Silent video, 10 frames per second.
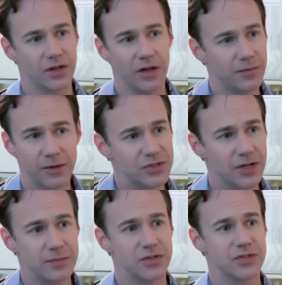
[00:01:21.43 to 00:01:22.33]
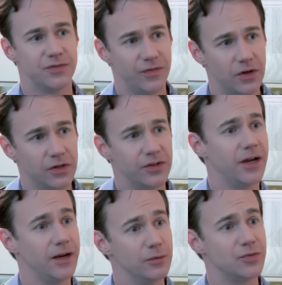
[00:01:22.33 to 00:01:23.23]
鬼滅や配給ヒロアカ
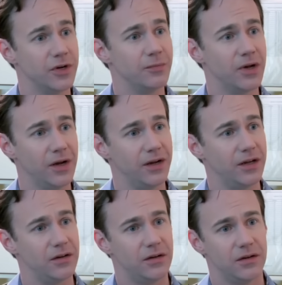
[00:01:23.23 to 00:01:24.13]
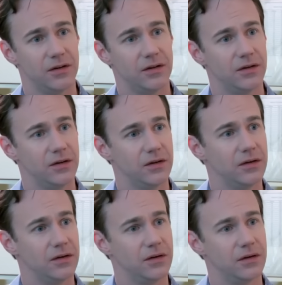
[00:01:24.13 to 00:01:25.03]
が輝き出したのは。配給やヒロア